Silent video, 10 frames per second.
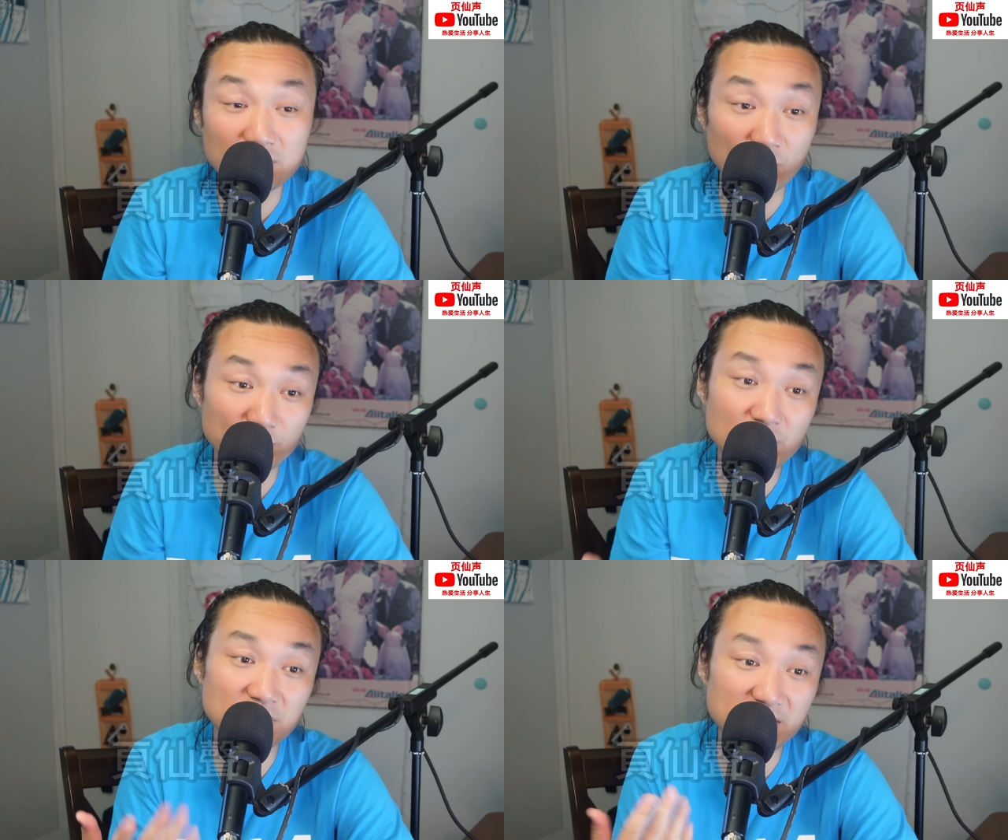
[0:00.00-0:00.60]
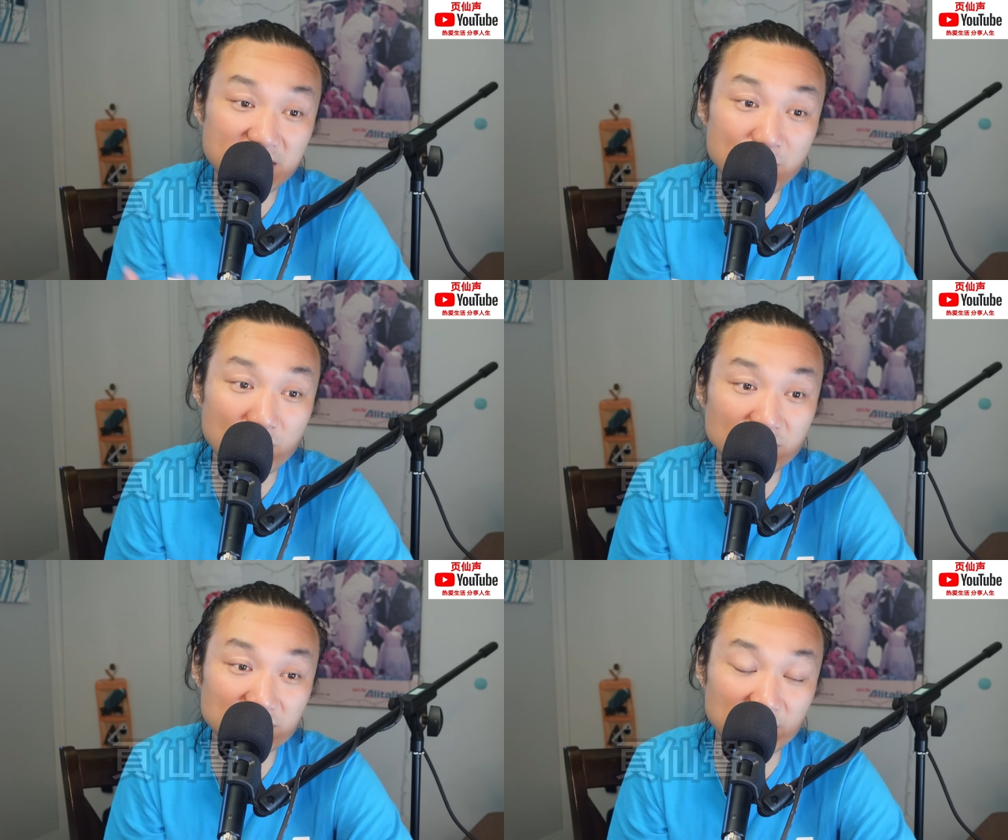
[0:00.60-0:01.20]
我不知道这个一千
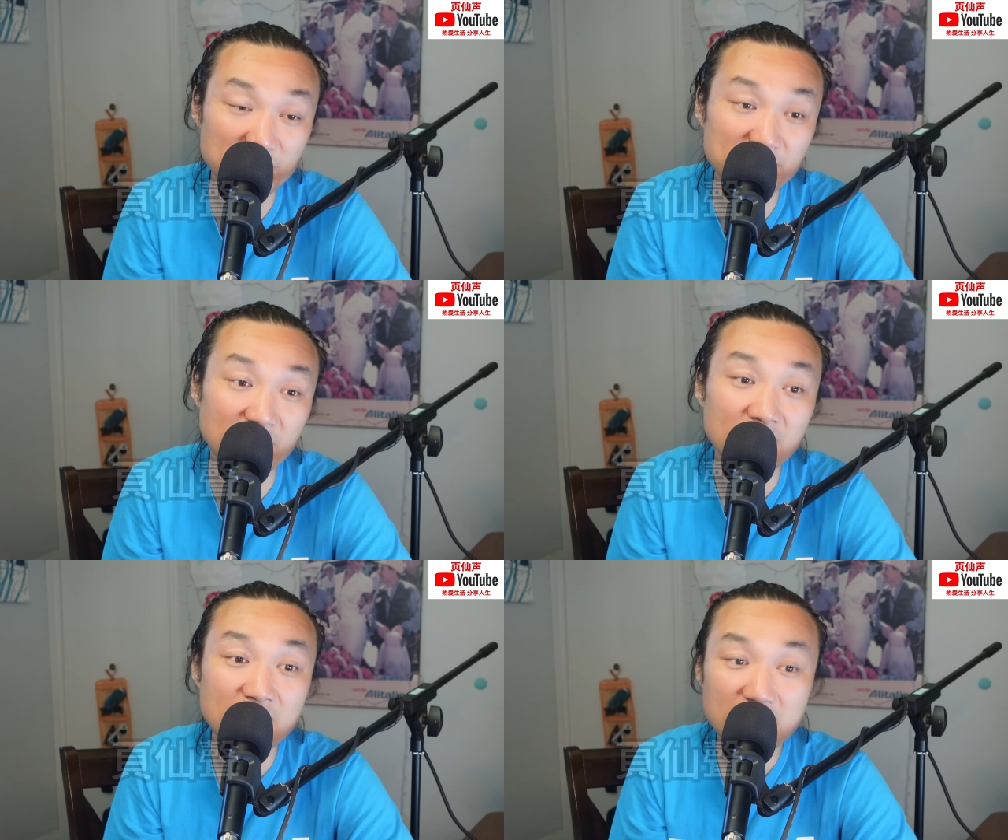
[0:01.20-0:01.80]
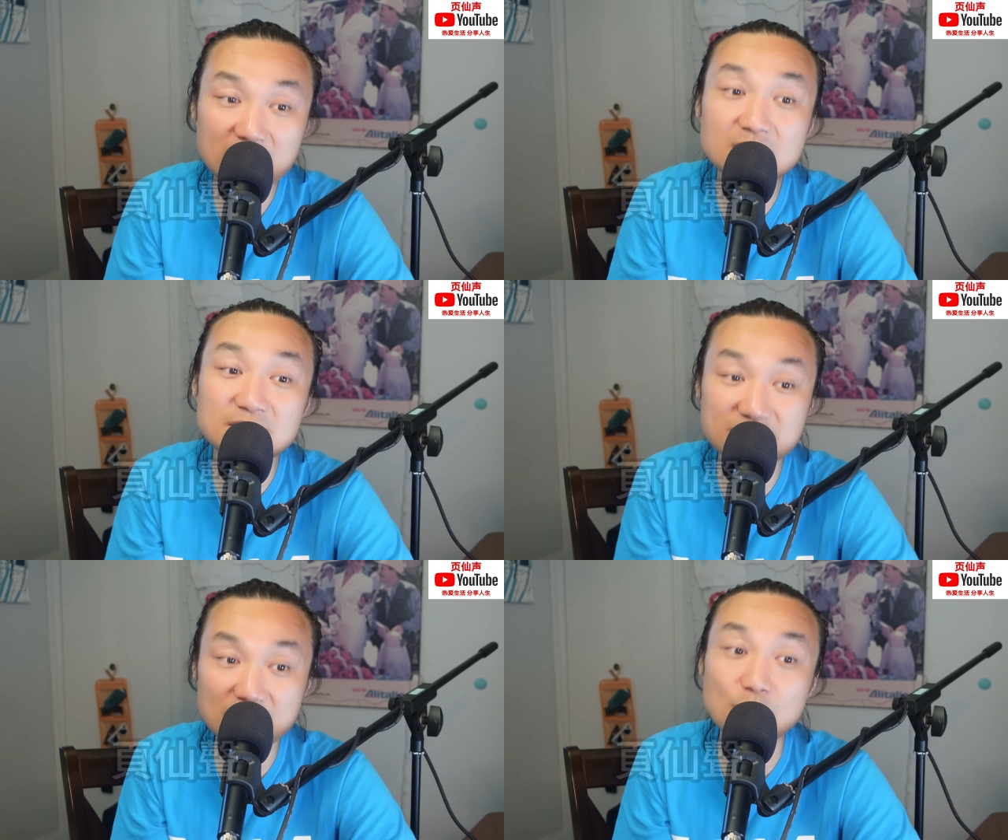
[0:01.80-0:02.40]
元是人民币，应该
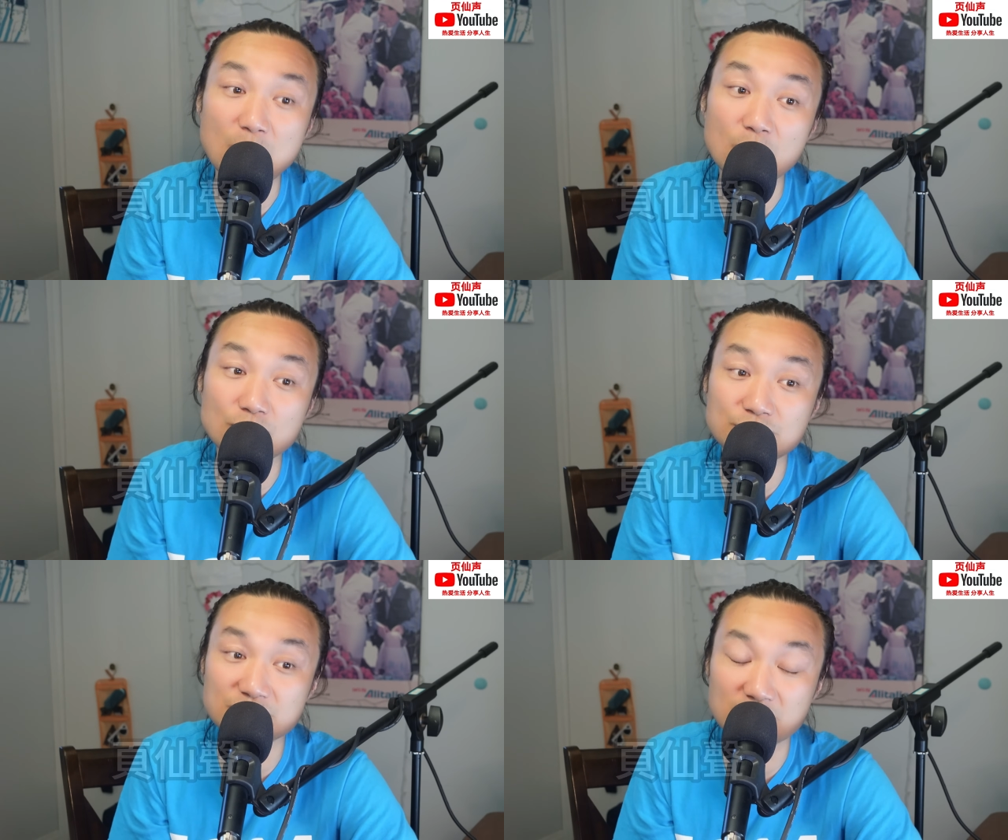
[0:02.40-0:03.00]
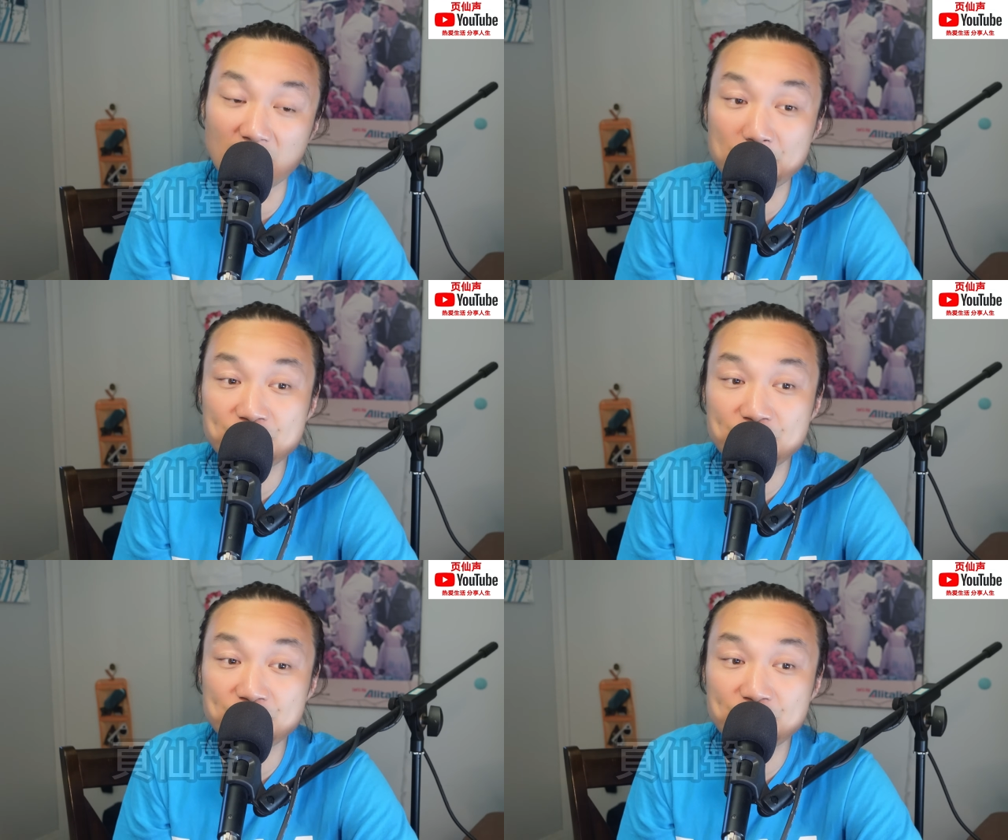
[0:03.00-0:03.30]
是新元，我估计是啊。